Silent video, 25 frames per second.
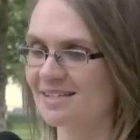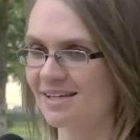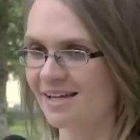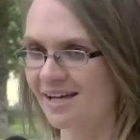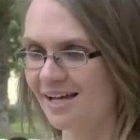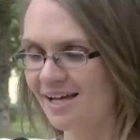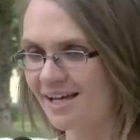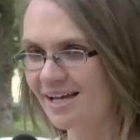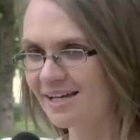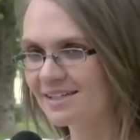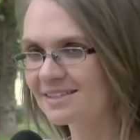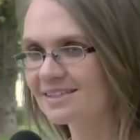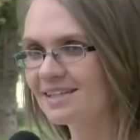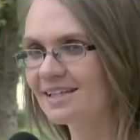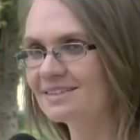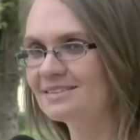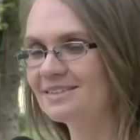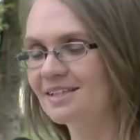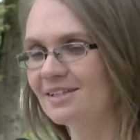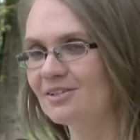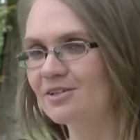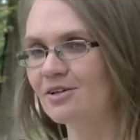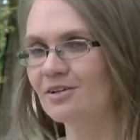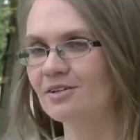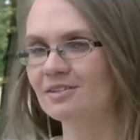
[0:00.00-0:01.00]
Tak,
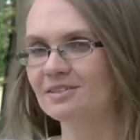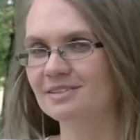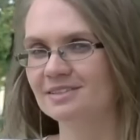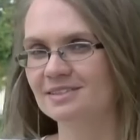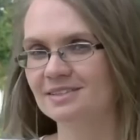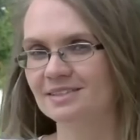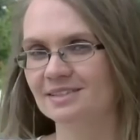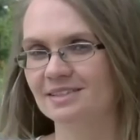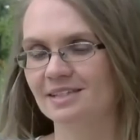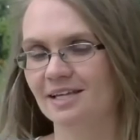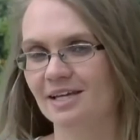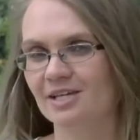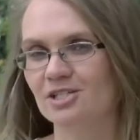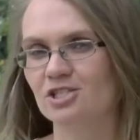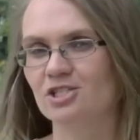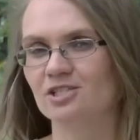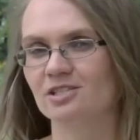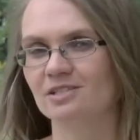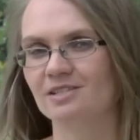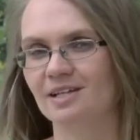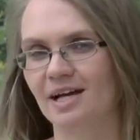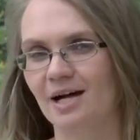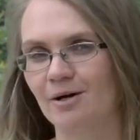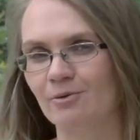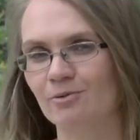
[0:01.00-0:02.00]
dlatego y, też
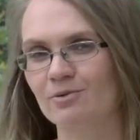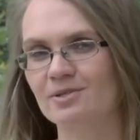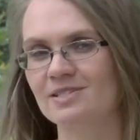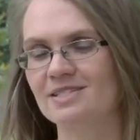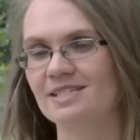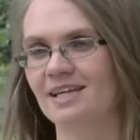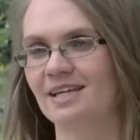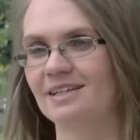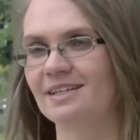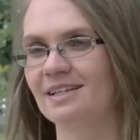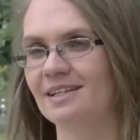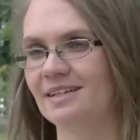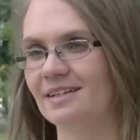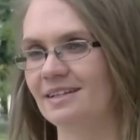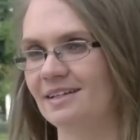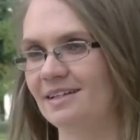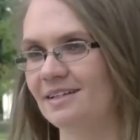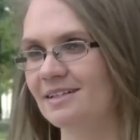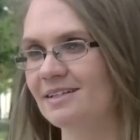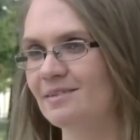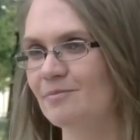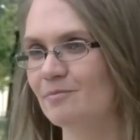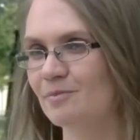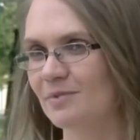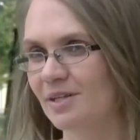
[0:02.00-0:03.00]
y, aukcja
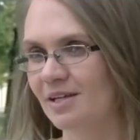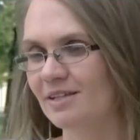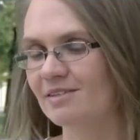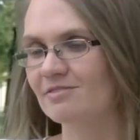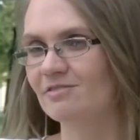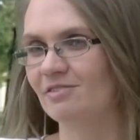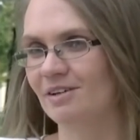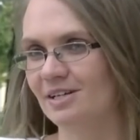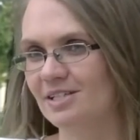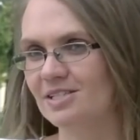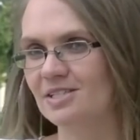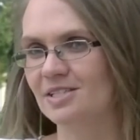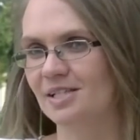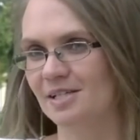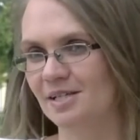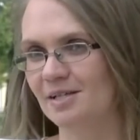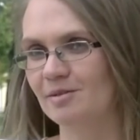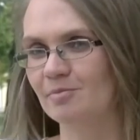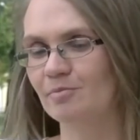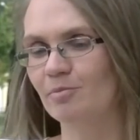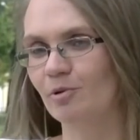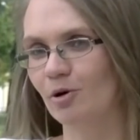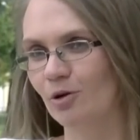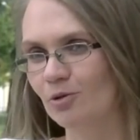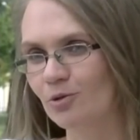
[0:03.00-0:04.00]
na ten
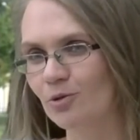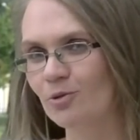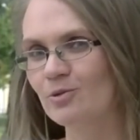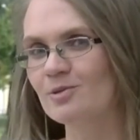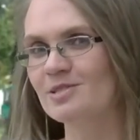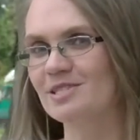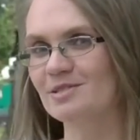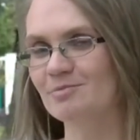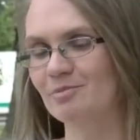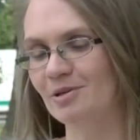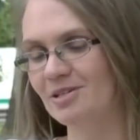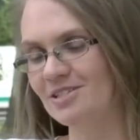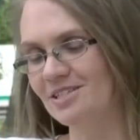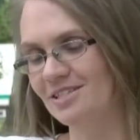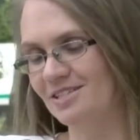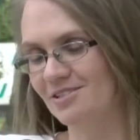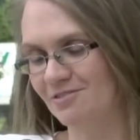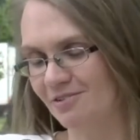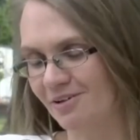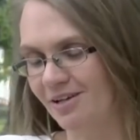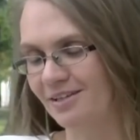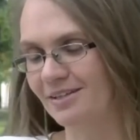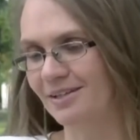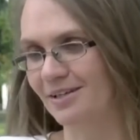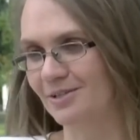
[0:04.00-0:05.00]
właśnie bonus będzie
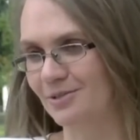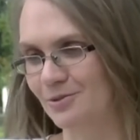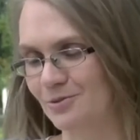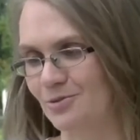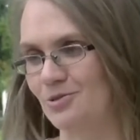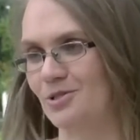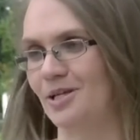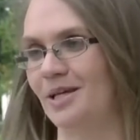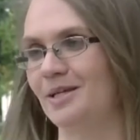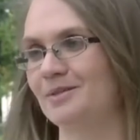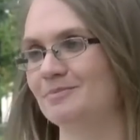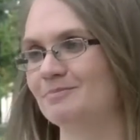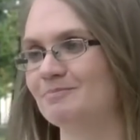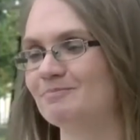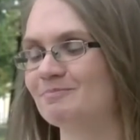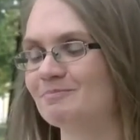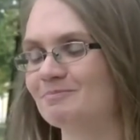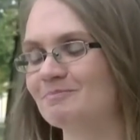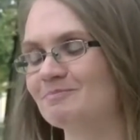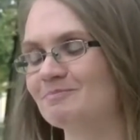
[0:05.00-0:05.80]
trwała najdłużej. Mhm.